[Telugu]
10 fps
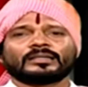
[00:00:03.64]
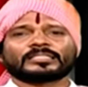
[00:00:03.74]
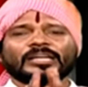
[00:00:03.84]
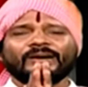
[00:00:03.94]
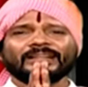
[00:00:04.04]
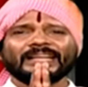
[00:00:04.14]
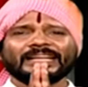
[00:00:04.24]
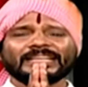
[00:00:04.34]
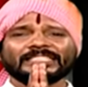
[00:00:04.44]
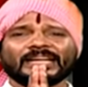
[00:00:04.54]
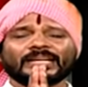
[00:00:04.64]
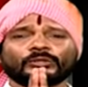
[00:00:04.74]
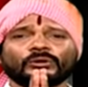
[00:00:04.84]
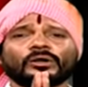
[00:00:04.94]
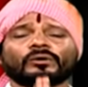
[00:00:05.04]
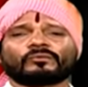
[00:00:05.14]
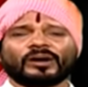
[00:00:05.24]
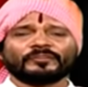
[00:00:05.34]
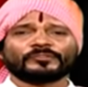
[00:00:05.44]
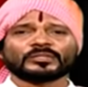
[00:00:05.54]
చలో అందరికీ శరార్థులలో
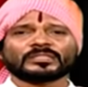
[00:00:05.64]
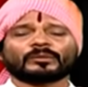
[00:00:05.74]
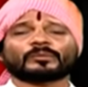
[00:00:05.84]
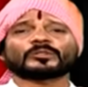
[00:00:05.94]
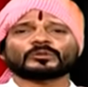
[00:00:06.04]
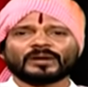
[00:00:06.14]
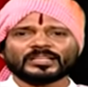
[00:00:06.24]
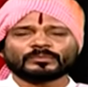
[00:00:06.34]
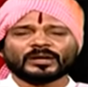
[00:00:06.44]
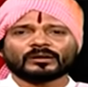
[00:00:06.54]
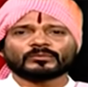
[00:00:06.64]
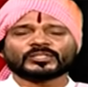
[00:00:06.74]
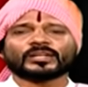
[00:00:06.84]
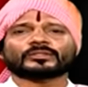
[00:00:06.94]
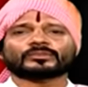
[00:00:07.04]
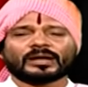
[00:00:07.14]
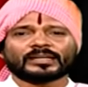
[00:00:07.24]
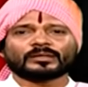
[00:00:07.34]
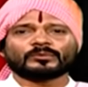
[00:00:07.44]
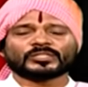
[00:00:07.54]
వరల్డ్ ఫుల్ సమర్పించు మాస్ మలన ముచ్చటకు
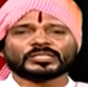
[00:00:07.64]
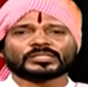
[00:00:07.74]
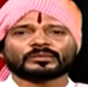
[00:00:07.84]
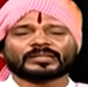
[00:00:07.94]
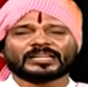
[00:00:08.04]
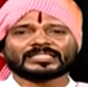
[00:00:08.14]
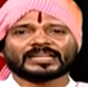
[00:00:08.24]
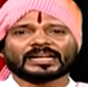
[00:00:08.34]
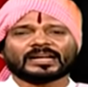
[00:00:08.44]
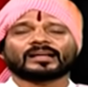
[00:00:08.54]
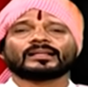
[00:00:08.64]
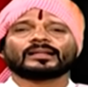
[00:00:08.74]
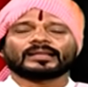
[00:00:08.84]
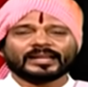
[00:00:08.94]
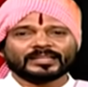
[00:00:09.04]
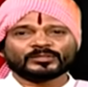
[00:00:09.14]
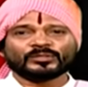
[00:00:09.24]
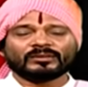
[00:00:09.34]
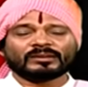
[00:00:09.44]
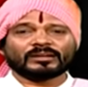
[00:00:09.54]
స్వాగతం వచ్చేసిండు మీ నర్సికాక ఇక
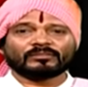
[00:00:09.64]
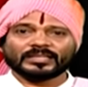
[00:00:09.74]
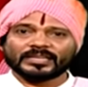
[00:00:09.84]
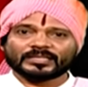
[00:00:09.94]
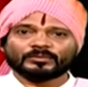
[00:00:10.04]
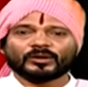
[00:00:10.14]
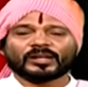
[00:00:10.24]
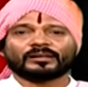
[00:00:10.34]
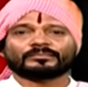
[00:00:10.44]
అరుచుకుందాం రారులు అయ్యాల్టి మోక